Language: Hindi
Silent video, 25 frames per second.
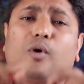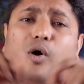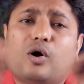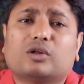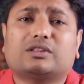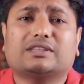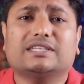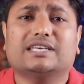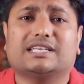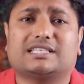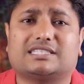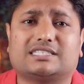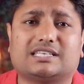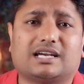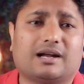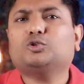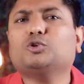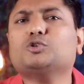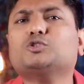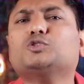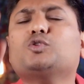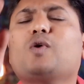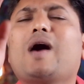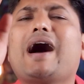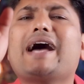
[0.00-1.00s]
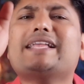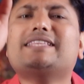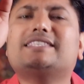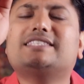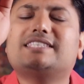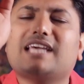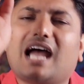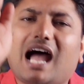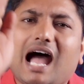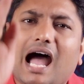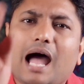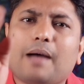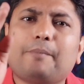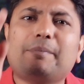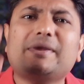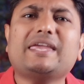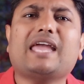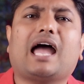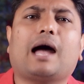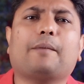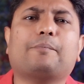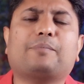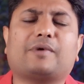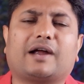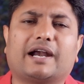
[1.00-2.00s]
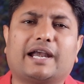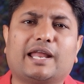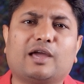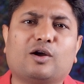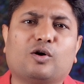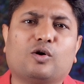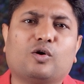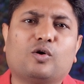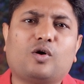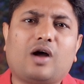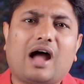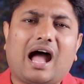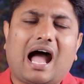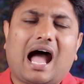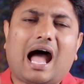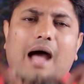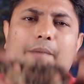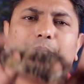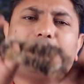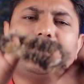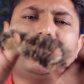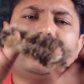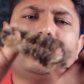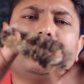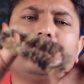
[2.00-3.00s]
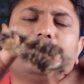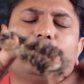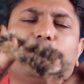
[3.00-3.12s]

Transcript: बहुत ही अच्छा तो दोस्तों आज जहां भी आप खड़े हो आप